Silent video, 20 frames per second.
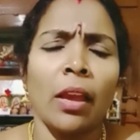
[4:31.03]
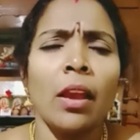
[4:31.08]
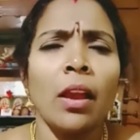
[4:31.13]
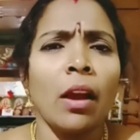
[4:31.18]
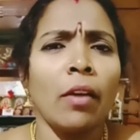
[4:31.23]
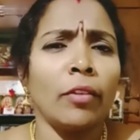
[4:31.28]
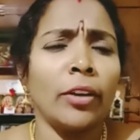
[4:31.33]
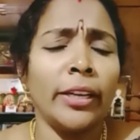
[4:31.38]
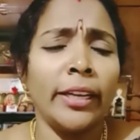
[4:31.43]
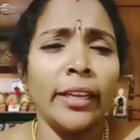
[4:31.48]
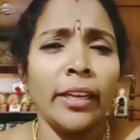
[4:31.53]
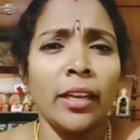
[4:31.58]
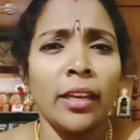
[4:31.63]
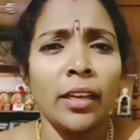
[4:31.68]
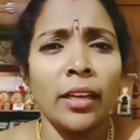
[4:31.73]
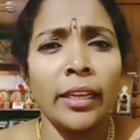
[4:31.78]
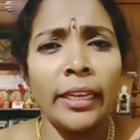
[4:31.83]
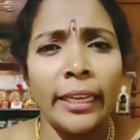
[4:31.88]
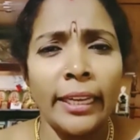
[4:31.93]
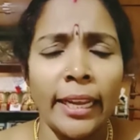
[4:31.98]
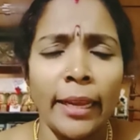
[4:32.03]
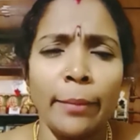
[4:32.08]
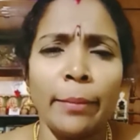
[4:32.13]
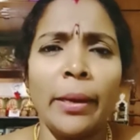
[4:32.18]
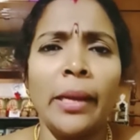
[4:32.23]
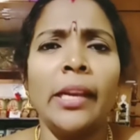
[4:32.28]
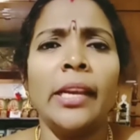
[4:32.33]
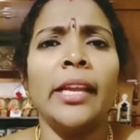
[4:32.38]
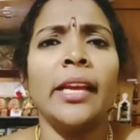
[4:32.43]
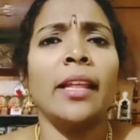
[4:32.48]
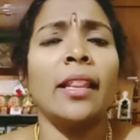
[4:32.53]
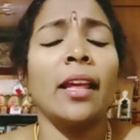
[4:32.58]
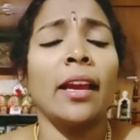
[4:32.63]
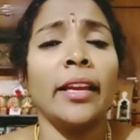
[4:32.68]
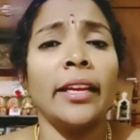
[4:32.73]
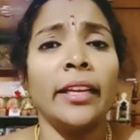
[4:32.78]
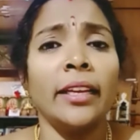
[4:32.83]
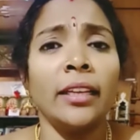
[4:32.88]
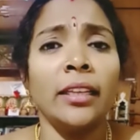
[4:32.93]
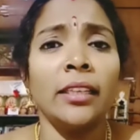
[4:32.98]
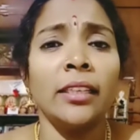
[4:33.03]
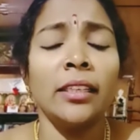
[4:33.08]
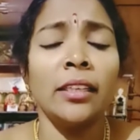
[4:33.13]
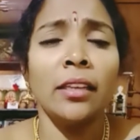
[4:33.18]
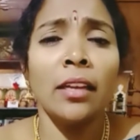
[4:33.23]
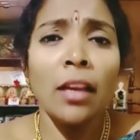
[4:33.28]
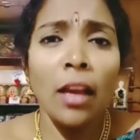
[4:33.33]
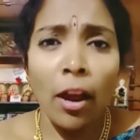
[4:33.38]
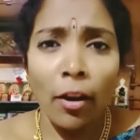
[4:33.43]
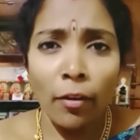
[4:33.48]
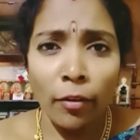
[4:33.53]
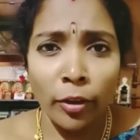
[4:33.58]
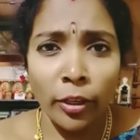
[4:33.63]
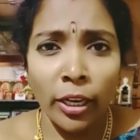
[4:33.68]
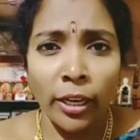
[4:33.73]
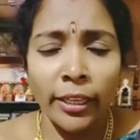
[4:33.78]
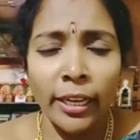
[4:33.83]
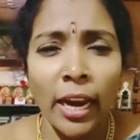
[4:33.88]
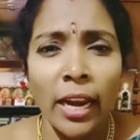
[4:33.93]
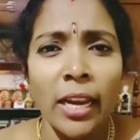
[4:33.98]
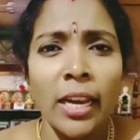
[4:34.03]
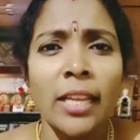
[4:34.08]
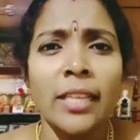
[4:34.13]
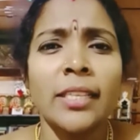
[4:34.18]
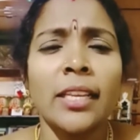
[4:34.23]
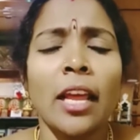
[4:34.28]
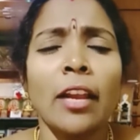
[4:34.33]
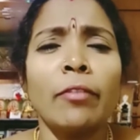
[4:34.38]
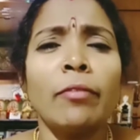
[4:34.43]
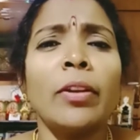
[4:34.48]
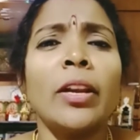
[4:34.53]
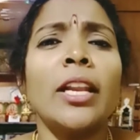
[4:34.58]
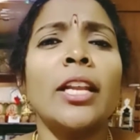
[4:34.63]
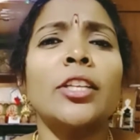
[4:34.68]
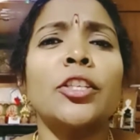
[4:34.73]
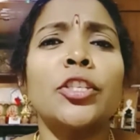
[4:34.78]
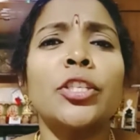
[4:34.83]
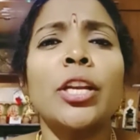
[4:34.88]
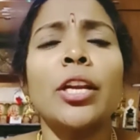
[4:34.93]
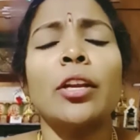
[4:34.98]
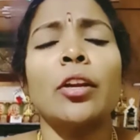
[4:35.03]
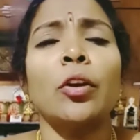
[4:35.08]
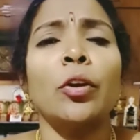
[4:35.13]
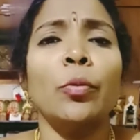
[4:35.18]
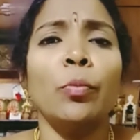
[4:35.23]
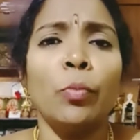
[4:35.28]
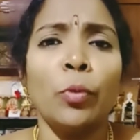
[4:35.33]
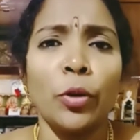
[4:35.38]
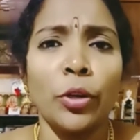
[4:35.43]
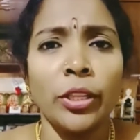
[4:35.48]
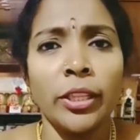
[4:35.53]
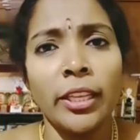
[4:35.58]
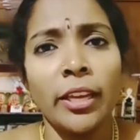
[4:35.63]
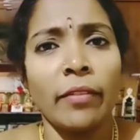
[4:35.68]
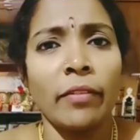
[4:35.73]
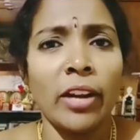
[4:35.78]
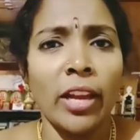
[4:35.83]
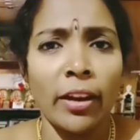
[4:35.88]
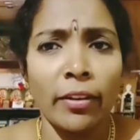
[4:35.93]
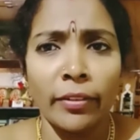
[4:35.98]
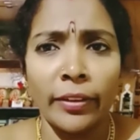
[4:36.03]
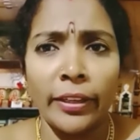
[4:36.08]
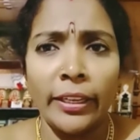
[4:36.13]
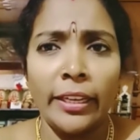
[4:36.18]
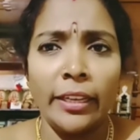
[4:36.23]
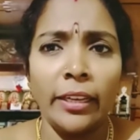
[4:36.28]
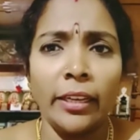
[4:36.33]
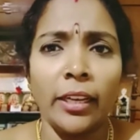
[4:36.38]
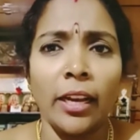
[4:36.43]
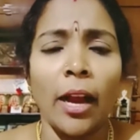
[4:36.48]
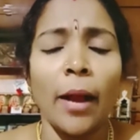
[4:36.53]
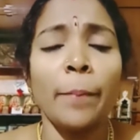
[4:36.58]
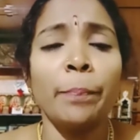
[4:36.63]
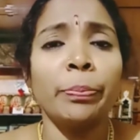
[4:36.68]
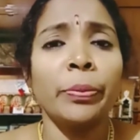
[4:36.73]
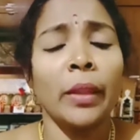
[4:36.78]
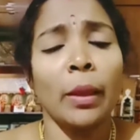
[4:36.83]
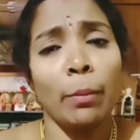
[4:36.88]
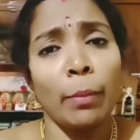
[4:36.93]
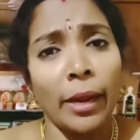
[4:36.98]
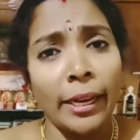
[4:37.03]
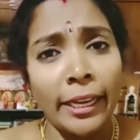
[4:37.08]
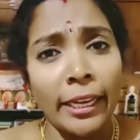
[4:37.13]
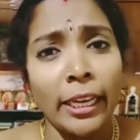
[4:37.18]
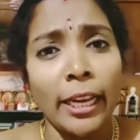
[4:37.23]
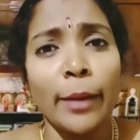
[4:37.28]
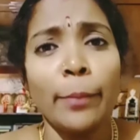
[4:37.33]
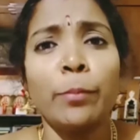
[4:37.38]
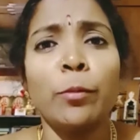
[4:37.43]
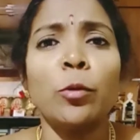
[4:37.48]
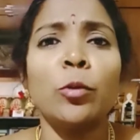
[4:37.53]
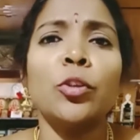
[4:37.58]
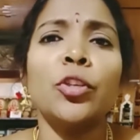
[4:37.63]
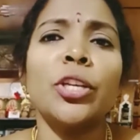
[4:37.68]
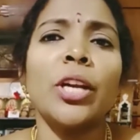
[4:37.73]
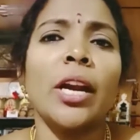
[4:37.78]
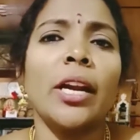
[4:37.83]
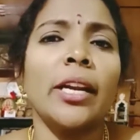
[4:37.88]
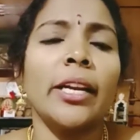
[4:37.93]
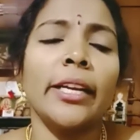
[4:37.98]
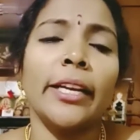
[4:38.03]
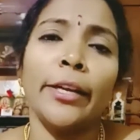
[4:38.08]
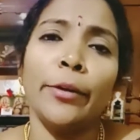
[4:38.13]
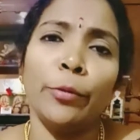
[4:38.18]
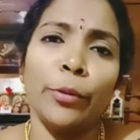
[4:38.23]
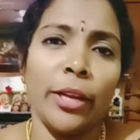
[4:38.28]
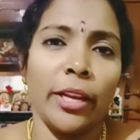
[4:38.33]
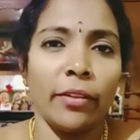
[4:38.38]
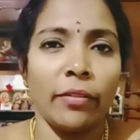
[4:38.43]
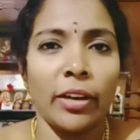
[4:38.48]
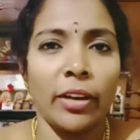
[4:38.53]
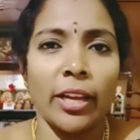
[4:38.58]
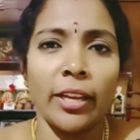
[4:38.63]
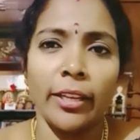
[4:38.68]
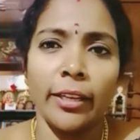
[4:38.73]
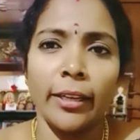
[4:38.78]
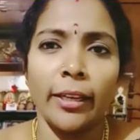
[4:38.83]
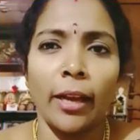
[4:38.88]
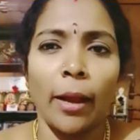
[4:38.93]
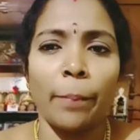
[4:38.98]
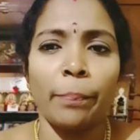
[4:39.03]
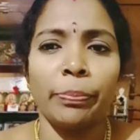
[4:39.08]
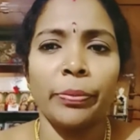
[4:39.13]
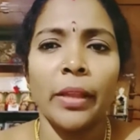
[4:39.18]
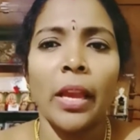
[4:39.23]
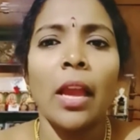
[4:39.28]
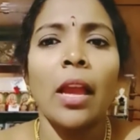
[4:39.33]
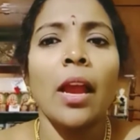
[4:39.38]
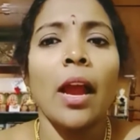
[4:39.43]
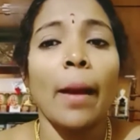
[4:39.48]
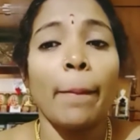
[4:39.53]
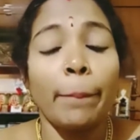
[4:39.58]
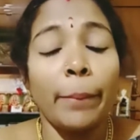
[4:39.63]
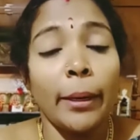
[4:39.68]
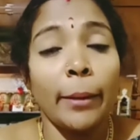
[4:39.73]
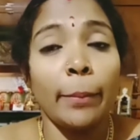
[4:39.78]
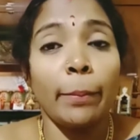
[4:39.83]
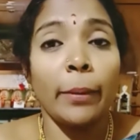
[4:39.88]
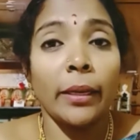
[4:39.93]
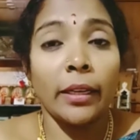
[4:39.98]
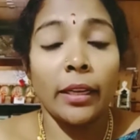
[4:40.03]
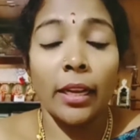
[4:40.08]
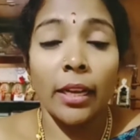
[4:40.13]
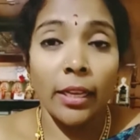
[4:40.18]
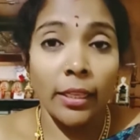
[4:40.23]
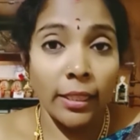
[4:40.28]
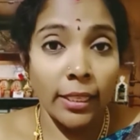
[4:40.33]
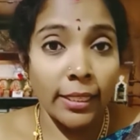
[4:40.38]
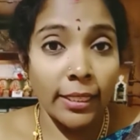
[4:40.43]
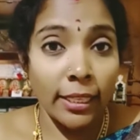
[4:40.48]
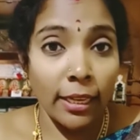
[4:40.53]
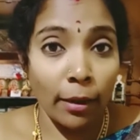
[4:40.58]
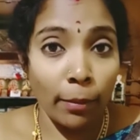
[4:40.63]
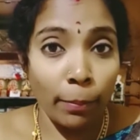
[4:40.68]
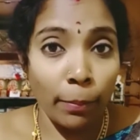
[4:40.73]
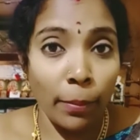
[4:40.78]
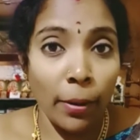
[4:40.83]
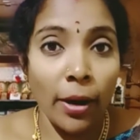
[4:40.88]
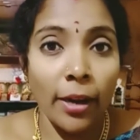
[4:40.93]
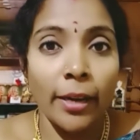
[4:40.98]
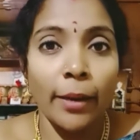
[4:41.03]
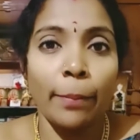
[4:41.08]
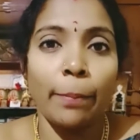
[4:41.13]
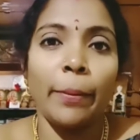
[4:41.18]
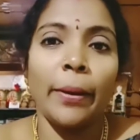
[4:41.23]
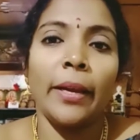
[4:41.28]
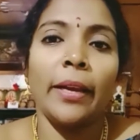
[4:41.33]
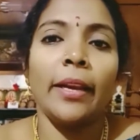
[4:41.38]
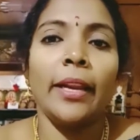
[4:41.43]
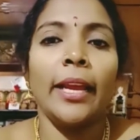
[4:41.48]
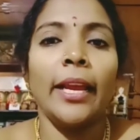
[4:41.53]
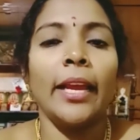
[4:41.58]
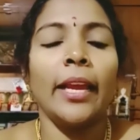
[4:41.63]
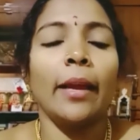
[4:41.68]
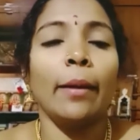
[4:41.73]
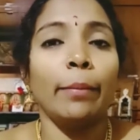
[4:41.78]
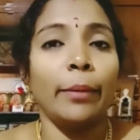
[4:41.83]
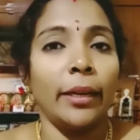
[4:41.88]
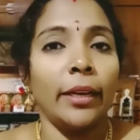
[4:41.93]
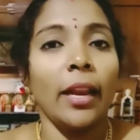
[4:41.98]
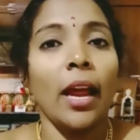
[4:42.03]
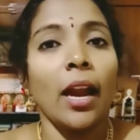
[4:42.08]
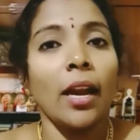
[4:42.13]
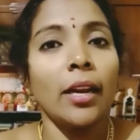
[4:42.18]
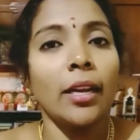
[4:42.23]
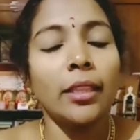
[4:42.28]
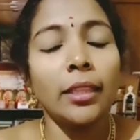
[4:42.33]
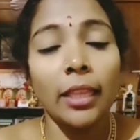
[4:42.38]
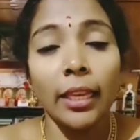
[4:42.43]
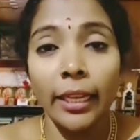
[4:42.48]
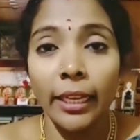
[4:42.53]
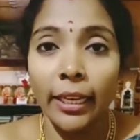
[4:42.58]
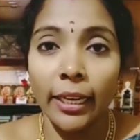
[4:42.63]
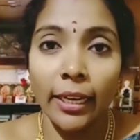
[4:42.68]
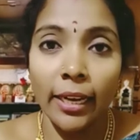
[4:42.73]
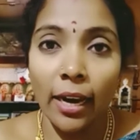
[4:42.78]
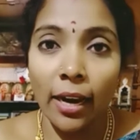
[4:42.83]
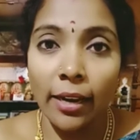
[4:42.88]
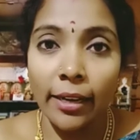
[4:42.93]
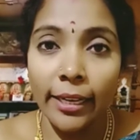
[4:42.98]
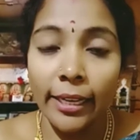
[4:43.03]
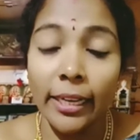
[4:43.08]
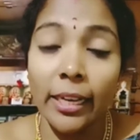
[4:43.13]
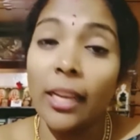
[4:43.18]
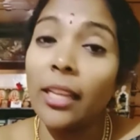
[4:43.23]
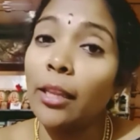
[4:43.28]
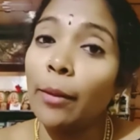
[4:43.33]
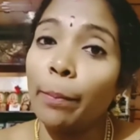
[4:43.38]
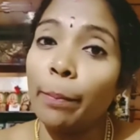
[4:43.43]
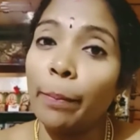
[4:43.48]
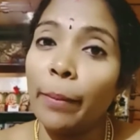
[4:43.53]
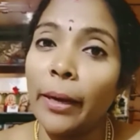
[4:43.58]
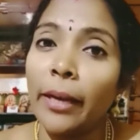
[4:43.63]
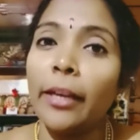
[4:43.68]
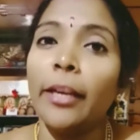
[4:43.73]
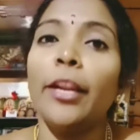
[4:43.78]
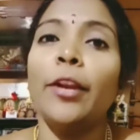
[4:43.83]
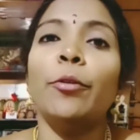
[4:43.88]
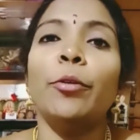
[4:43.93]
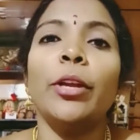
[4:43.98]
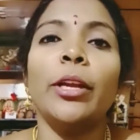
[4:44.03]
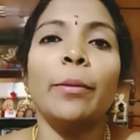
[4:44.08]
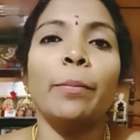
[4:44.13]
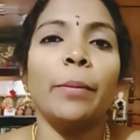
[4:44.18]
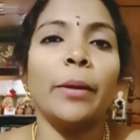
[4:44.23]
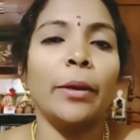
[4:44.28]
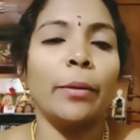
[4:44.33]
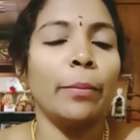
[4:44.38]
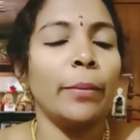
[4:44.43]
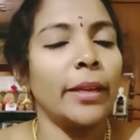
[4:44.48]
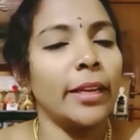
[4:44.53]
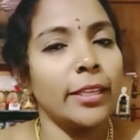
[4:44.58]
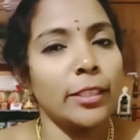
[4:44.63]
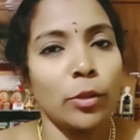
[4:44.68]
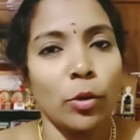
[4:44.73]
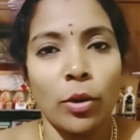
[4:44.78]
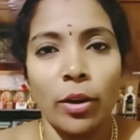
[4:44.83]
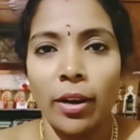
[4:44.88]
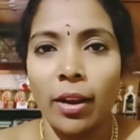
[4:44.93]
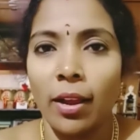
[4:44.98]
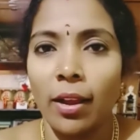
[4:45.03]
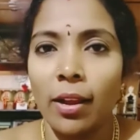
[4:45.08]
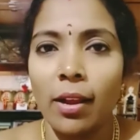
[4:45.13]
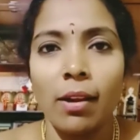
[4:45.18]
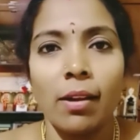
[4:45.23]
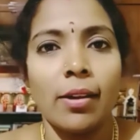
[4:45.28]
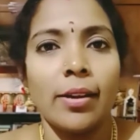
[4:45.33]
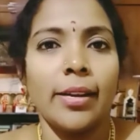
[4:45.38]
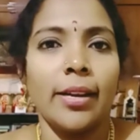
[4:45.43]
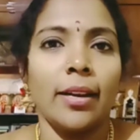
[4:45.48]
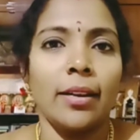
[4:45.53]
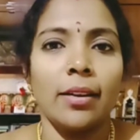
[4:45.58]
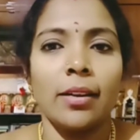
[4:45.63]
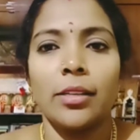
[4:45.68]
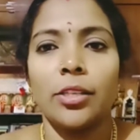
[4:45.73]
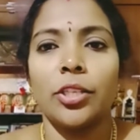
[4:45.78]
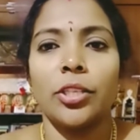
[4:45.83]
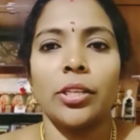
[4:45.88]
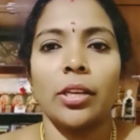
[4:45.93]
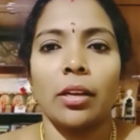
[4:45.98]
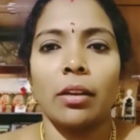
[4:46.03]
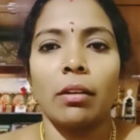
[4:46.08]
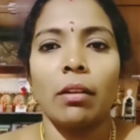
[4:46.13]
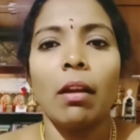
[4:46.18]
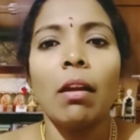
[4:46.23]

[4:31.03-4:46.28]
அவளுடைய இடை மெல்லியதாக இருக்கு அவளுக்கு நல்ல சர்வ லட்சணங்களும் பொருந்தியவளா அவள் இருக்கா மயிலை போன்ற அழகை உடையவளா இருக்கா அப்படிப்பட்ட இந்த சிறப்பான பெண்ணே அப்படின்னு அடுத்த இரண்டு அடியில் அந்த பெண்ணினுடைய பெருமையை சொல்கிறாங்க அண்டல் நாச்சியார்